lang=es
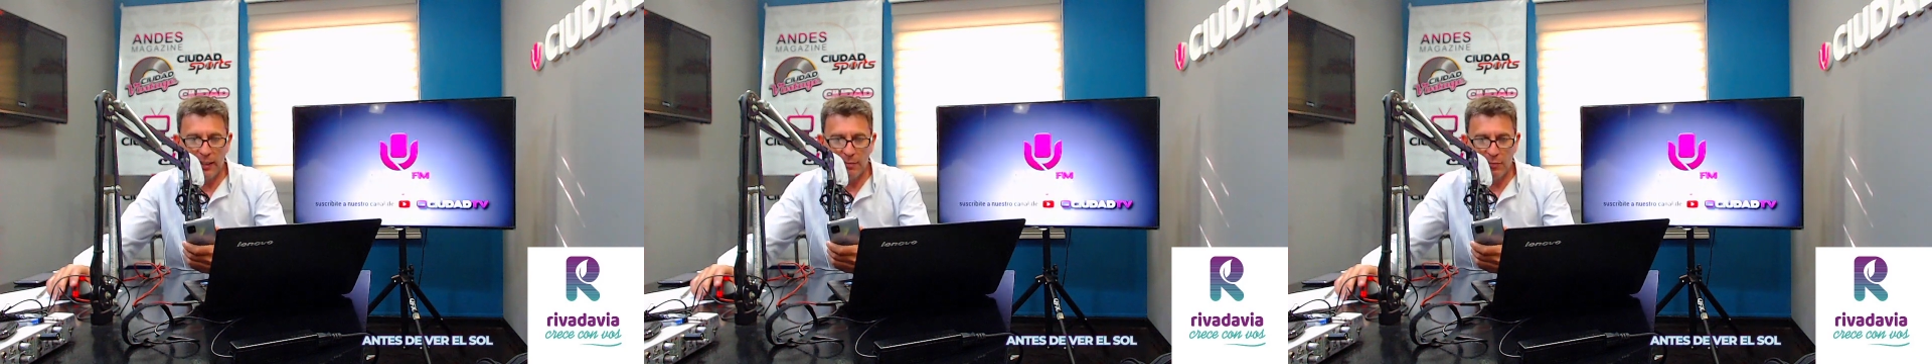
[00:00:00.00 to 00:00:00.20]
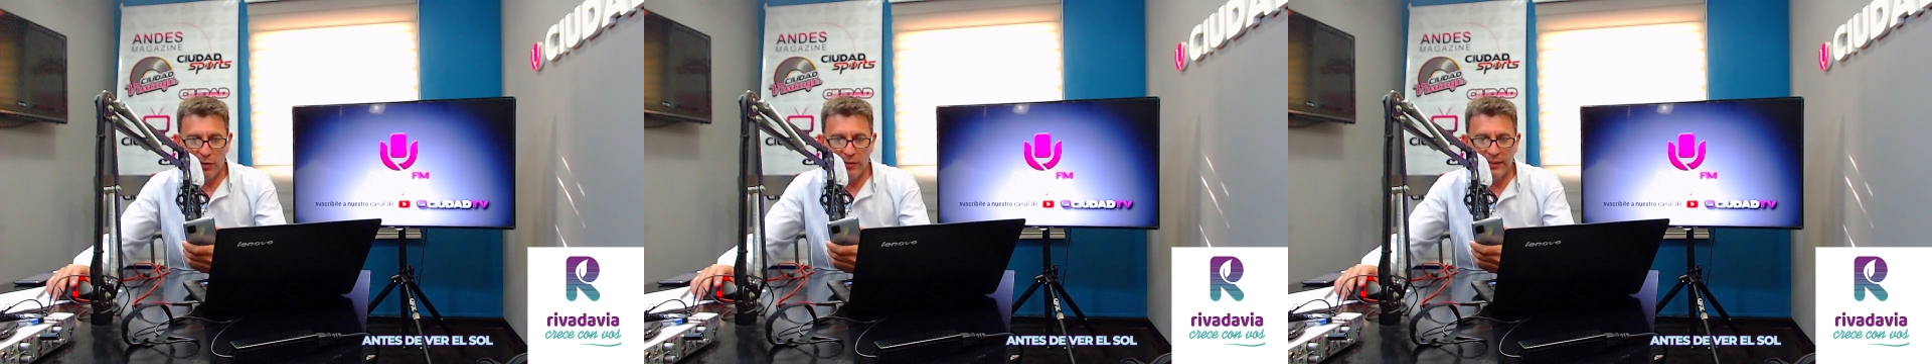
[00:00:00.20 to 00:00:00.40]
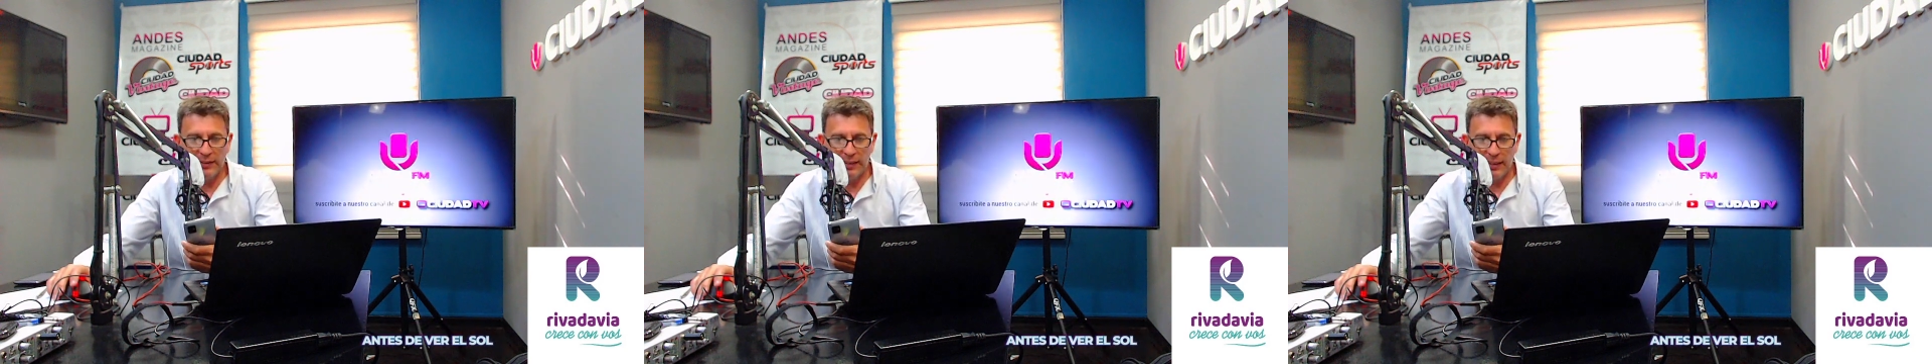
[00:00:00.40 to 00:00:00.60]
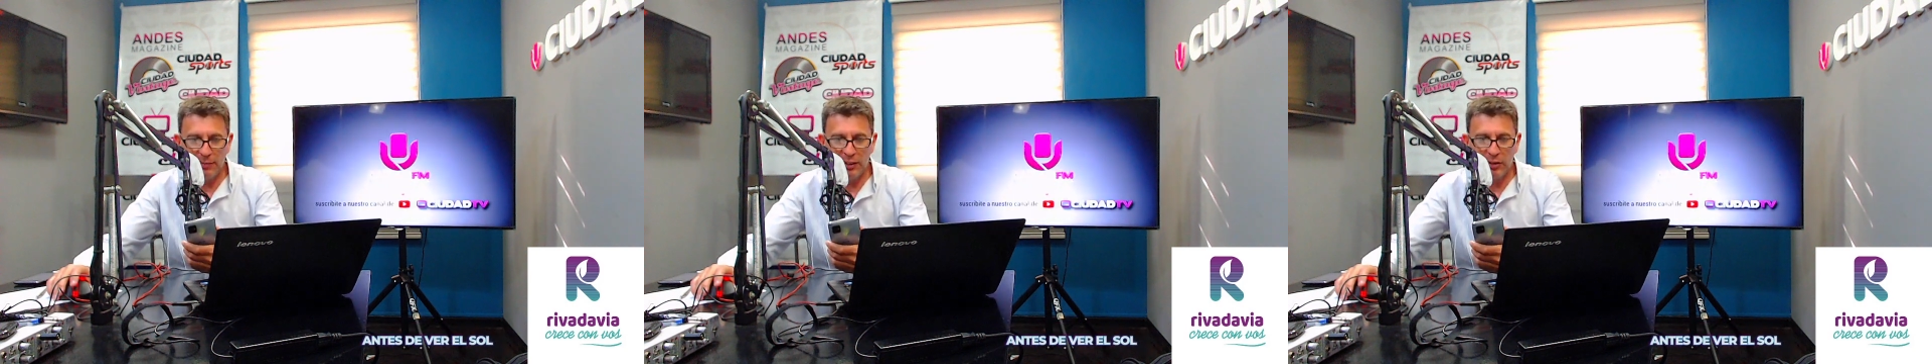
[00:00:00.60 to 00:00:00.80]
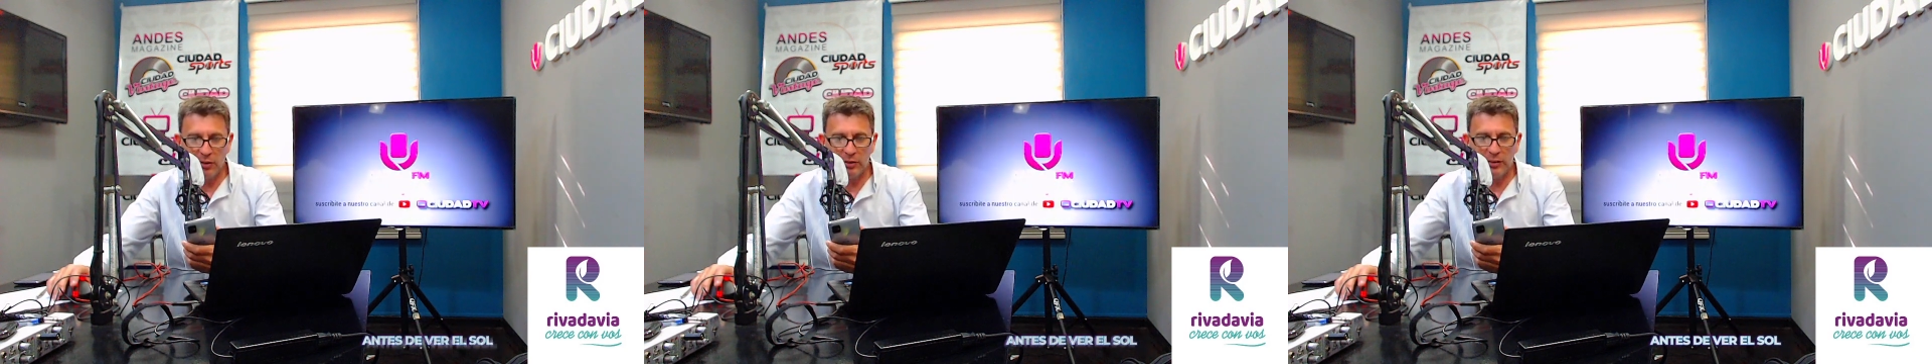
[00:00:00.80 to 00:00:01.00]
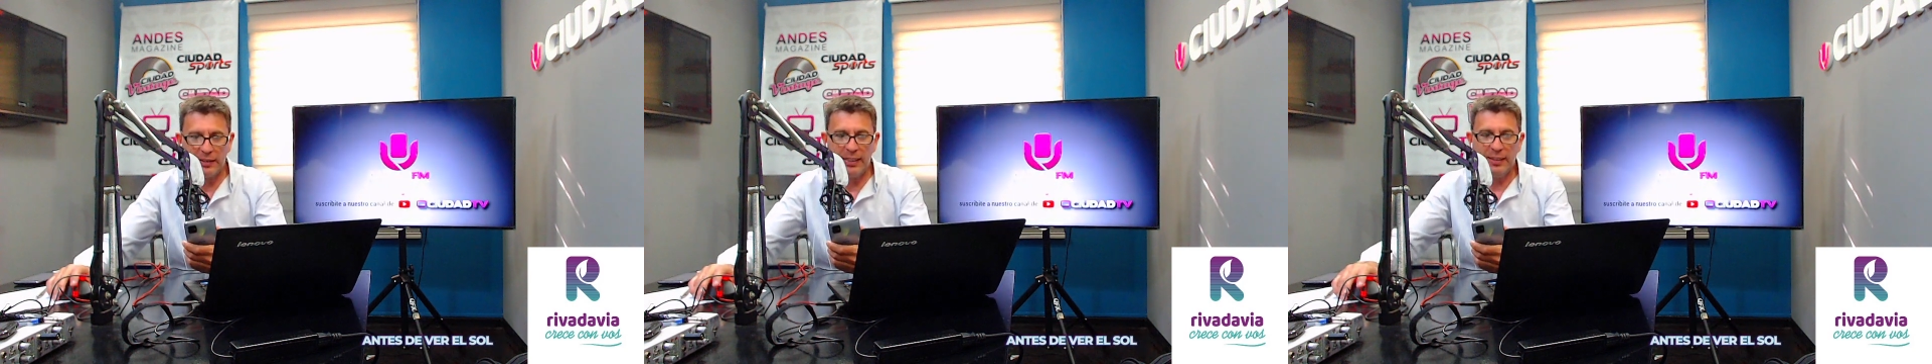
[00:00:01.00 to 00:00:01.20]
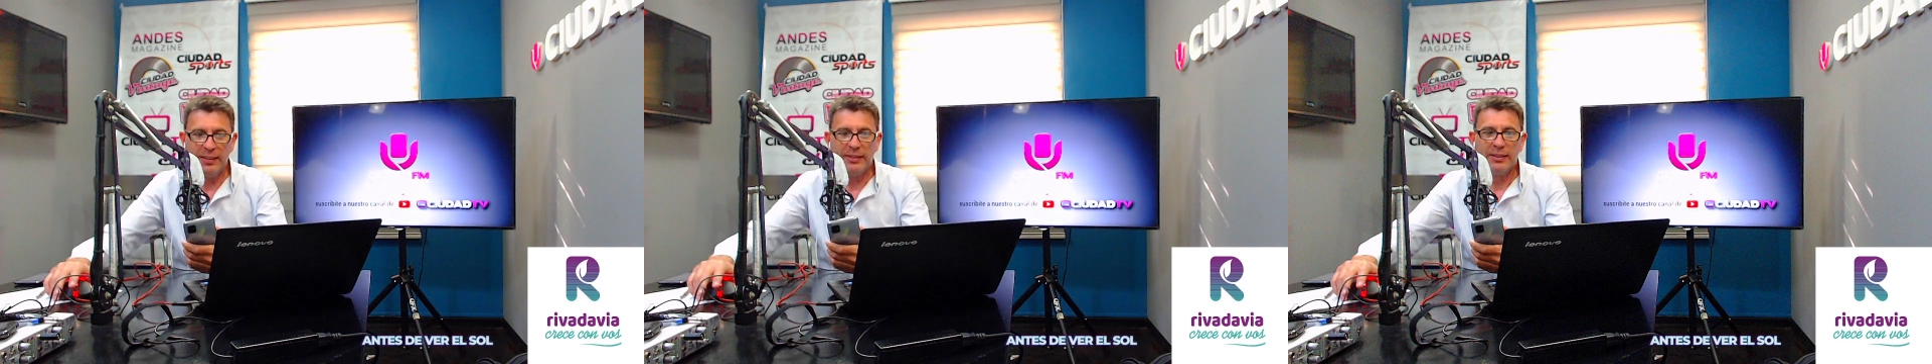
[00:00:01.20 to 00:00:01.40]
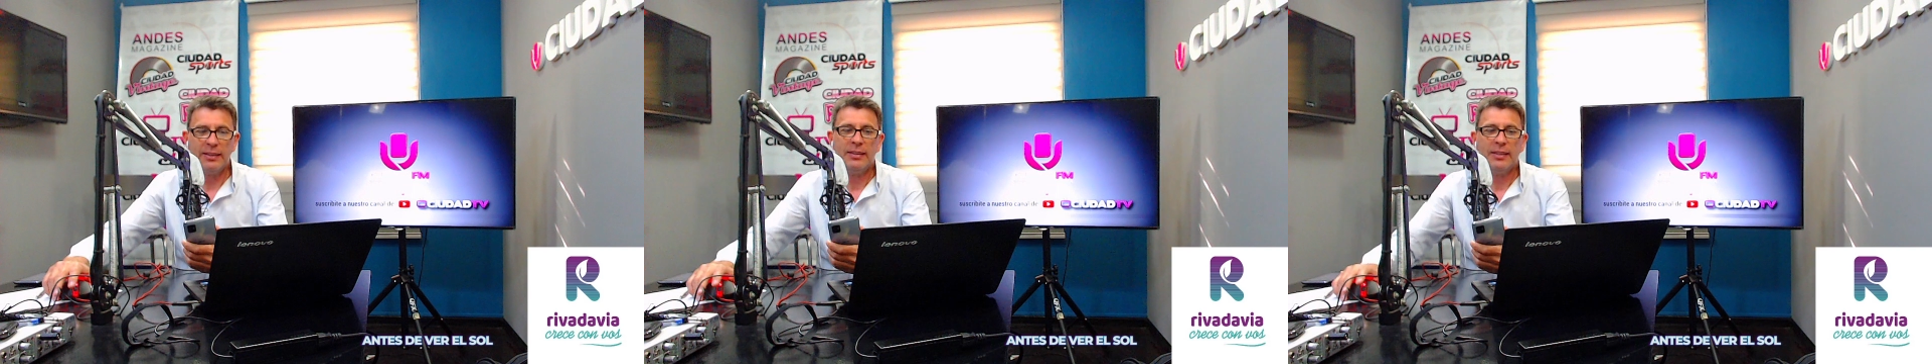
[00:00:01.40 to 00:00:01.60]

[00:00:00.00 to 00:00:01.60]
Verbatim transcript: en la provincia de Mendoza